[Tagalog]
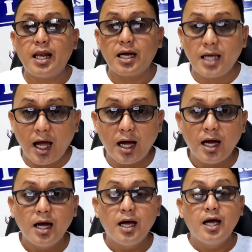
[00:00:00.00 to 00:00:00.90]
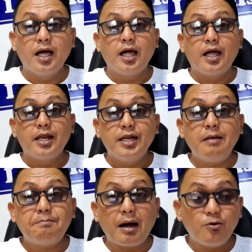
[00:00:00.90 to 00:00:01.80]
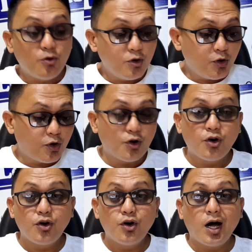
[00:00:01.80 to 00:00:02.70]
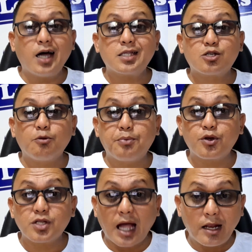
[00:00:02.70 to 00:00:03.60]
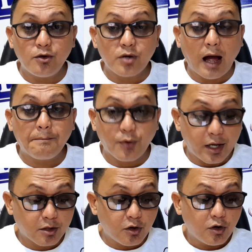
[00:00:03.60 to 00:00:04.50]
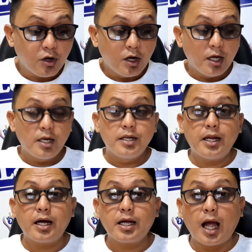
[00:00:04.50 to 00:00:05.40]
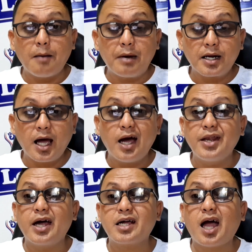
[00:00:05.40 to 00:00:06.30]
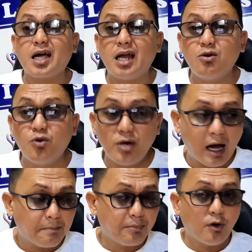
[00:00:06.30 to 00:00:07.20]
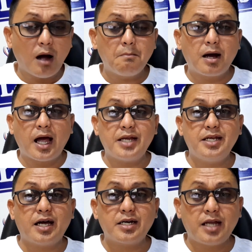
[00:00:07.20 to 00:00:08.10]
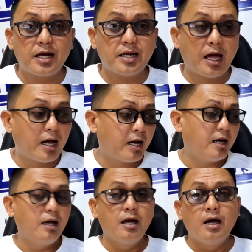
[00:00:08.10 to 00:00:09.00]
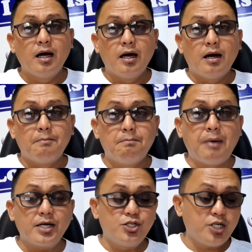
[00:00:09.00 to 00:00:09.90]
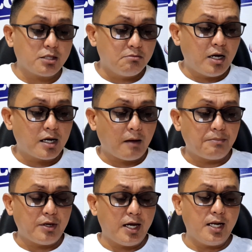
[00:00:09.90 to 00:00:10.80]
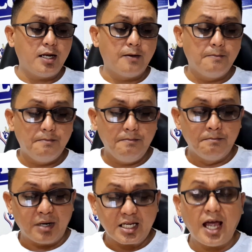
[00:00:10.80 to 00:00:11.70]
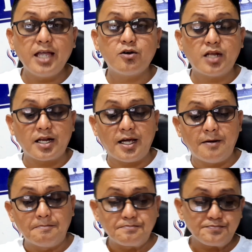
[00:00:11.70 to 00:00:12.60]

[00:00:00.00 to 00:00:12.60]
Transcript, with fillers: halaga ni Pangulo. At suportado nga po ito ng kamera. Nakakalula po ang mga idinagdag na budget mga kapiel. Basahin ko na rin